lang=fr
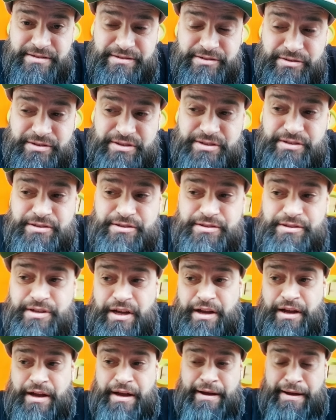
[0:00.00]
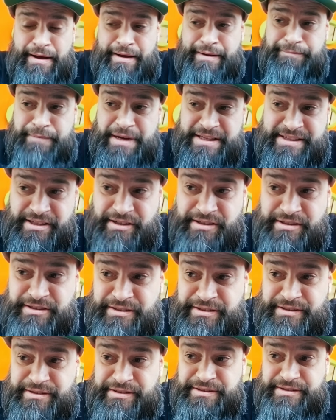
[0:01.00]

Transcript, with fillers: Donc euh, maintenant, euh,